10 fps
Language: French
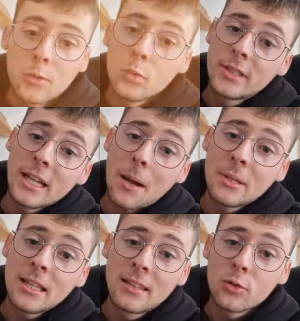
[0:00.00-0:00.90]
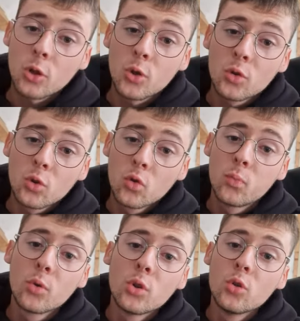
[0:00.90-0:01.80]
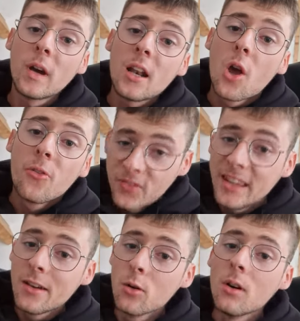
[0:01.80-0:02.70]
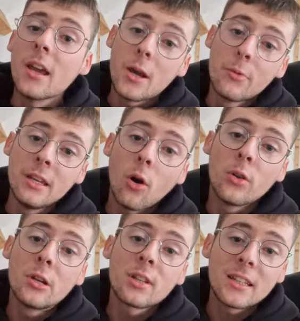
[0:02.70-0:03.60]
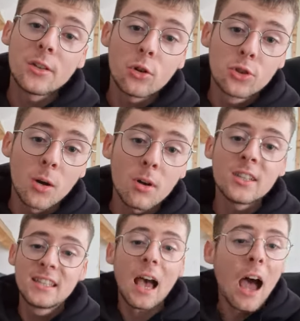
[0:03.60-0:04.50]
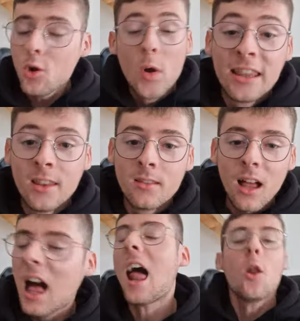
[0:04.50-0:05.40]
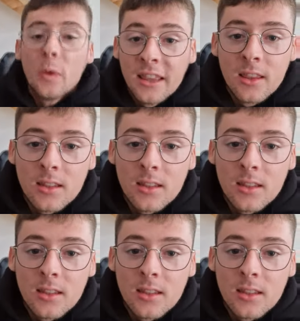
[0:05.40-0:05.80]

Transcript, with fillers: tous, c'est KBDT, aujourd'hui on se retrouve pour une nouvelle vidéo, et oui, on est le 31 octobre, c'est Halloween Halloween